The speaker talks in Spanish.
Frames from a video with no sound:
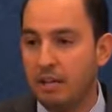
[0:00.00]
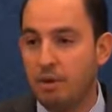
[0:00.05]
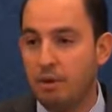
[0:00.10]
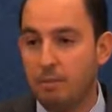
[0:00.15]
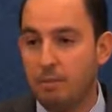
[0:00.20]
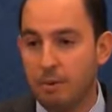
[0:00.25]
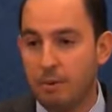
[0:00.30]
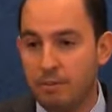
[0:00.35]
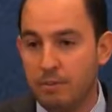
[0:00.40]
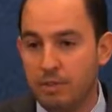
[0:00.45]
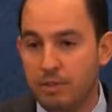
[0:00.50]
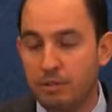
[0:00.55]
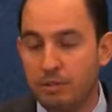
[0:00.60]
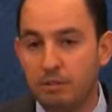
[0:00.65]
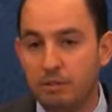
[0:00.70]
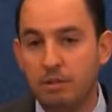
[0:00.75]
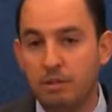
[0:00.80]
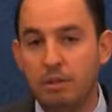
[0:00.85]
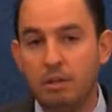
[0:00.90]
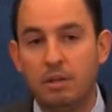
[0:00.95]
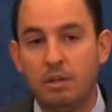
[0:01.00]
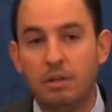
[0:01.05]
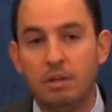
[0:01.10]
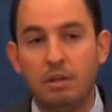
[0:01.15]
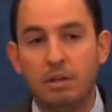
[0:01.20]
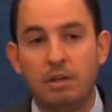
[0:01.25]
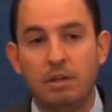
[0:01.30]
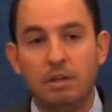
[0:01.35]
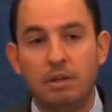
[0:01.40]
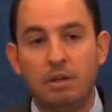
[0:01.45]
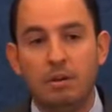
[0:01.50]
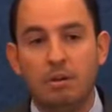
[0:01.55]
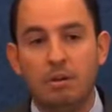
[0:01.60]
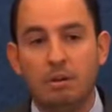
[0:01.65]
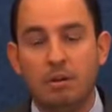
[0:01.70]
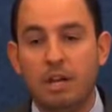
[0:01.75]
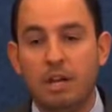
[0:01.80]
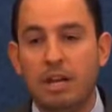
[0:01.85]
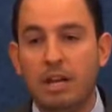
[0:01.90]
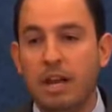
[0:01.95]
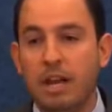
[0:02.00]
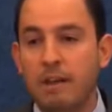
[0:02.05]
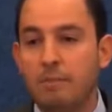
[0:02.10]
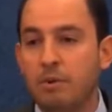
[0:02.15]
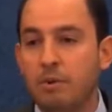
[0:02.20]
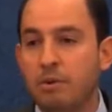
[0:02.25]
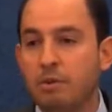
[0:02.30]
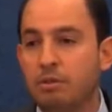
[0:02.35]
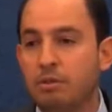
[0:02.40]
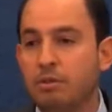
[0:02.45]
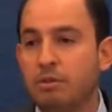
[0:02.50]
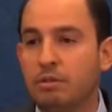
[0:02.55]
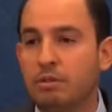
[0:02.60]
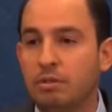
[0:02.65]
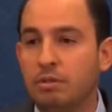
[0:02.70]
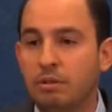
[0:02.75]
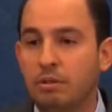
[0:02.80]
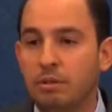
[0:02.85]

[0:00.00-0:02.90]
compromiso. Corregiremos